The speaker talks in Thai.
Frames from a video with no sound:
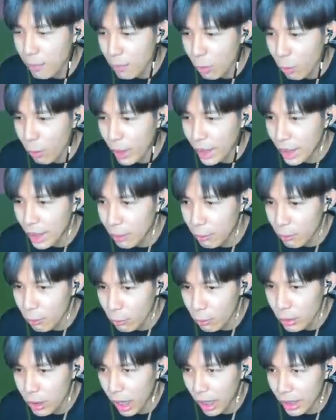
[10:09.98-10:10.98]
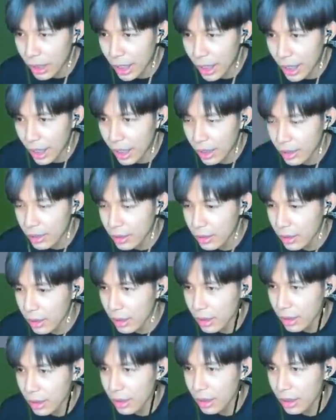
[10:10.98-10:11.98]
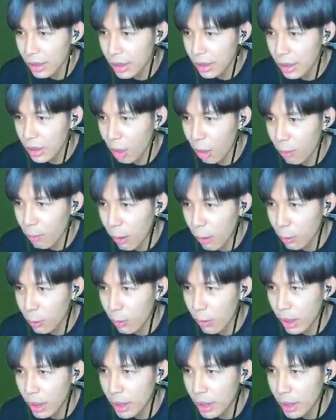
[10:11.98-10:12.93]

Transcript: เขี้ยวกูอย่างแรงเย้หนักเป้าด้วย